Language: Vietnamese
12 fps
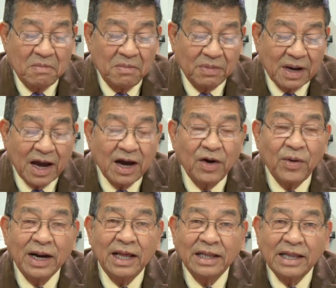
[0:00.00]
ừ, các cơ
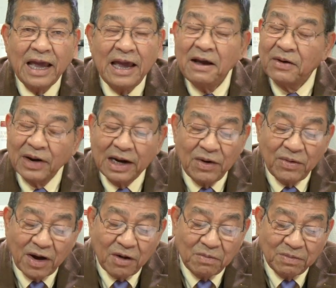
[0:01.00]
quan y tế còn nếu
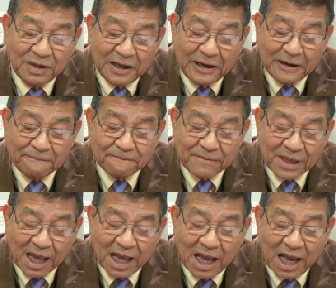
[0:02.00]
không thì ừ,
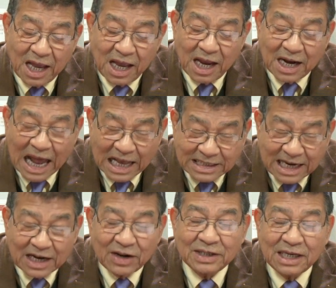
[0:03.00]
đại
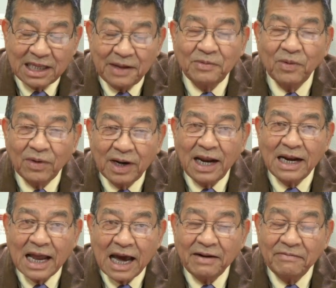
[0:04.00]
dịch nó sẽ tiếp tục lây
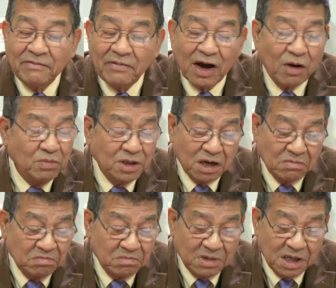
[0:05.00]
lan và không
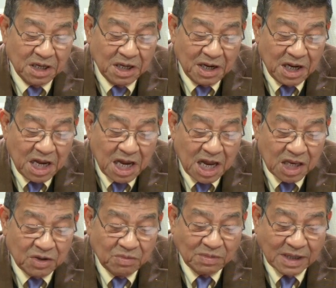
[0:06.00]
chừng uh,
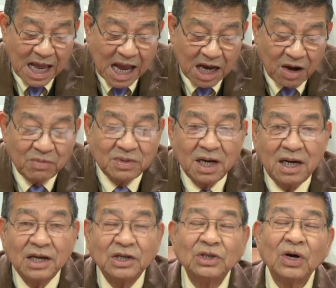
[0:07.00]
chúng ta không giữ
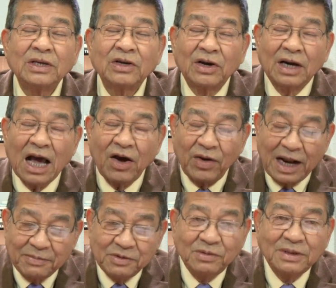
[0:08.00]
được cho các con
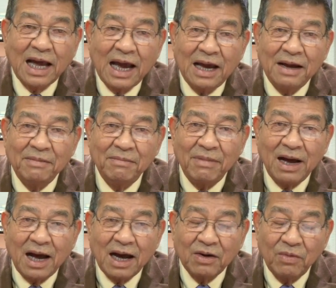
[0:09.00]
em chúng ta
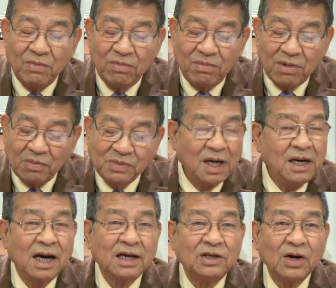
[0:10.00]
mà cũng không giữ
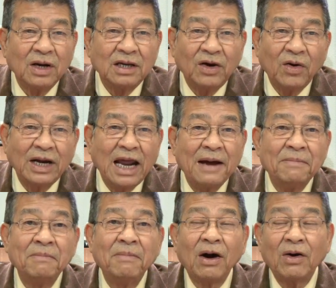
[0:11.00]
được cho những con
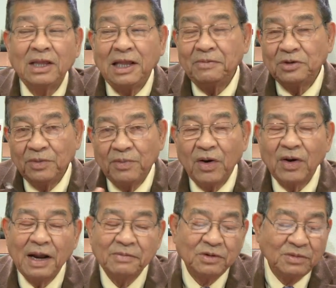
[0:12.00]
em mà có tiếp xúc với
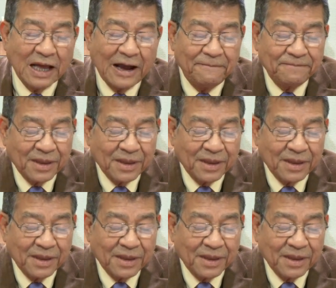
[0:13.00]
con em chúng ta